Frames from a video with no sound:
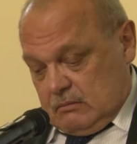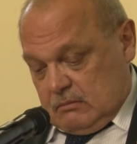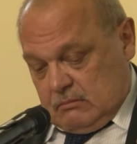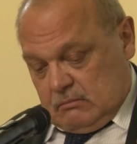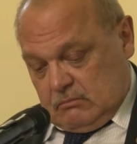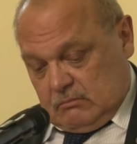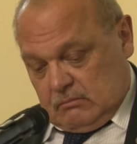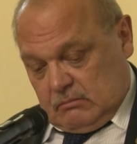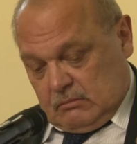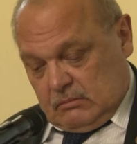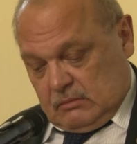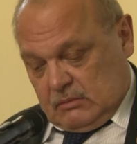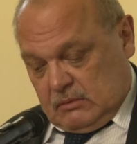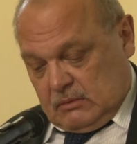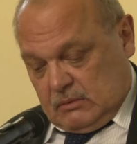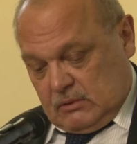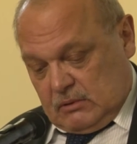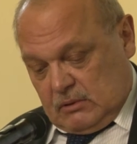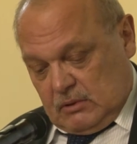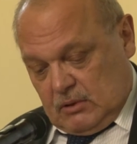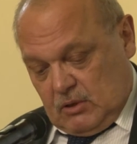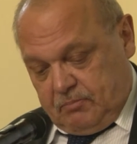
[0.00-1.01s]

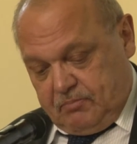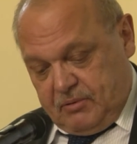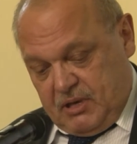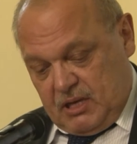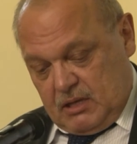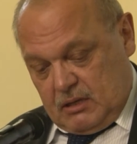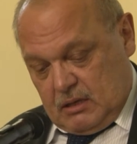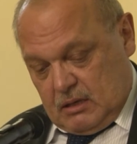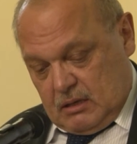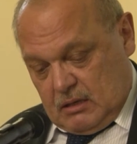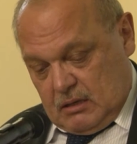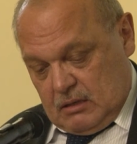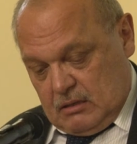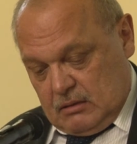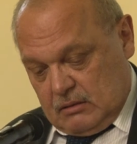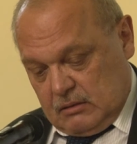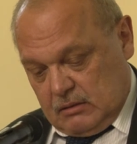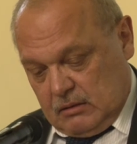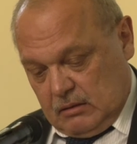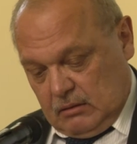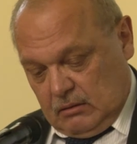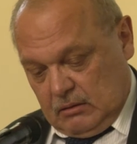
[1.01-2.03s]
mm, opinię,
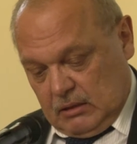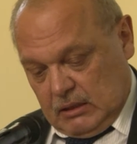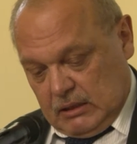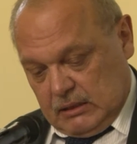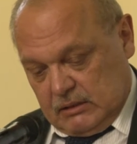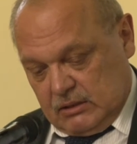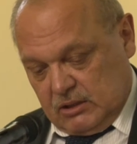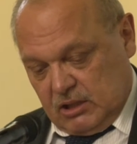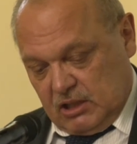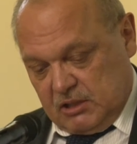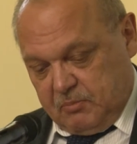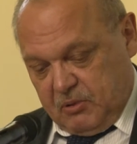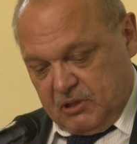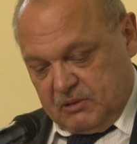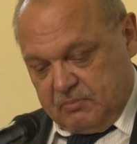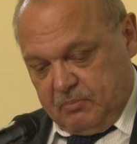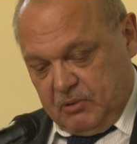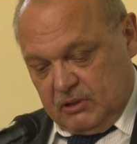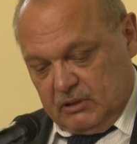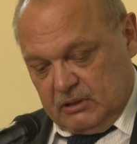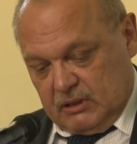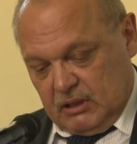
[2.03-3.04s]
stronę z
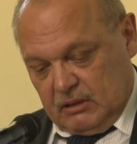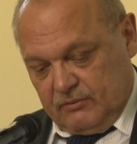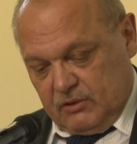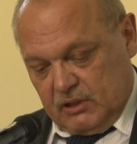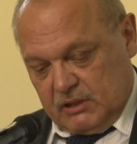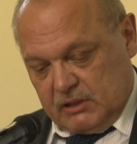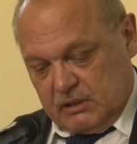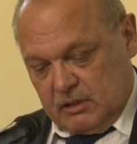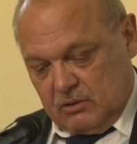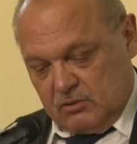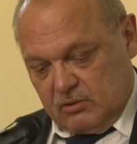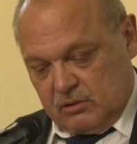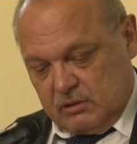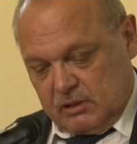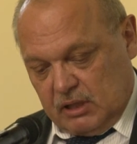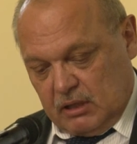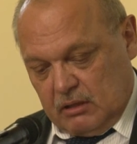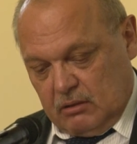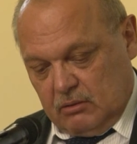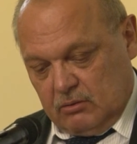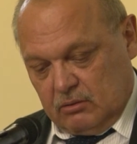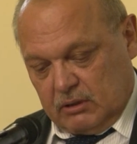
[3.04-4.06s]
Rzeczpospolitej 26
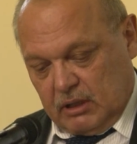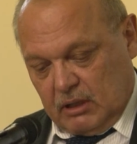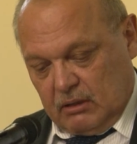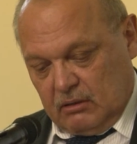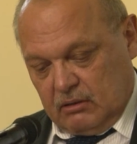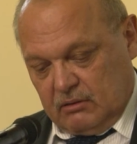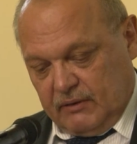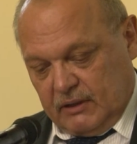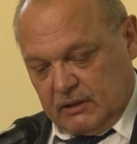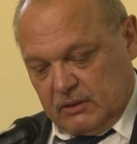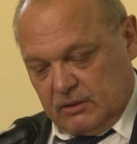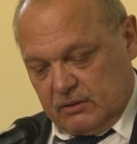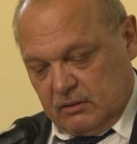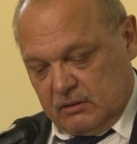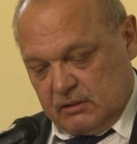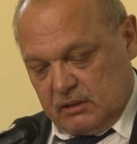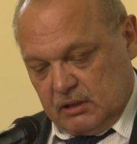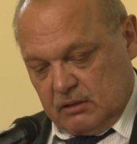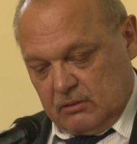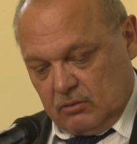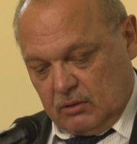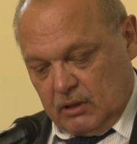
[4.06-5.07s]
lutego
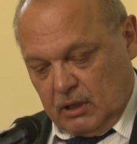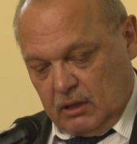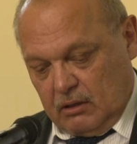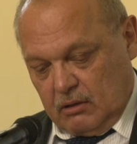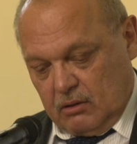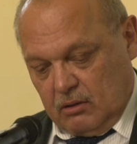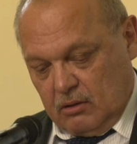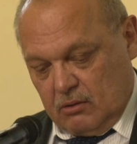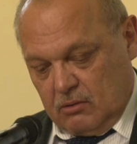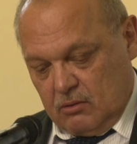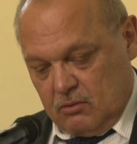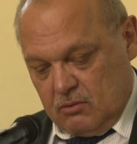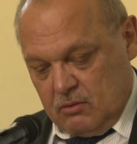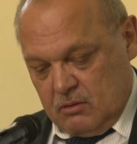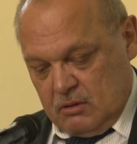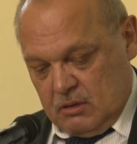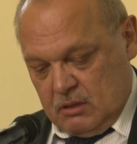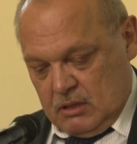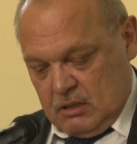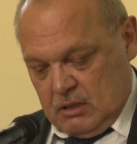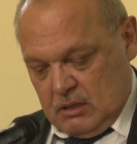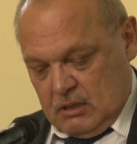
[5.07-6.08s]
2002 roku
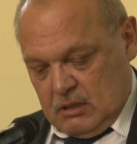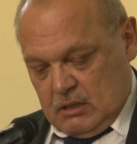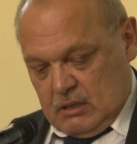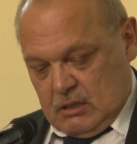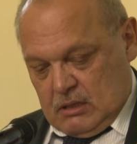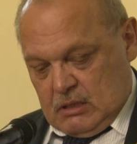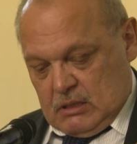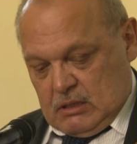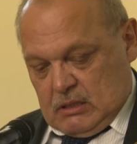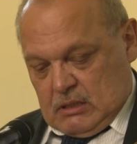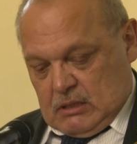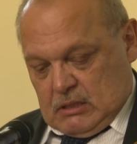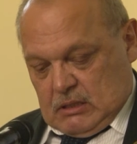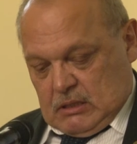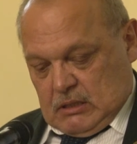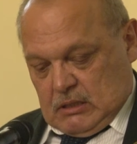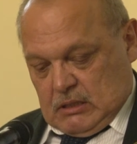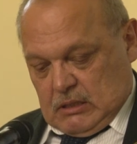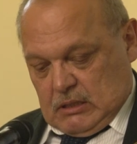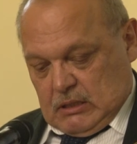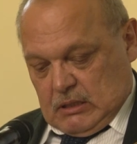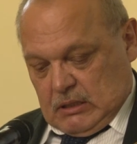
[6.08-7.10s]

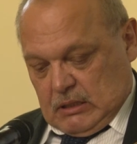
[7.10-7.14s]
yy,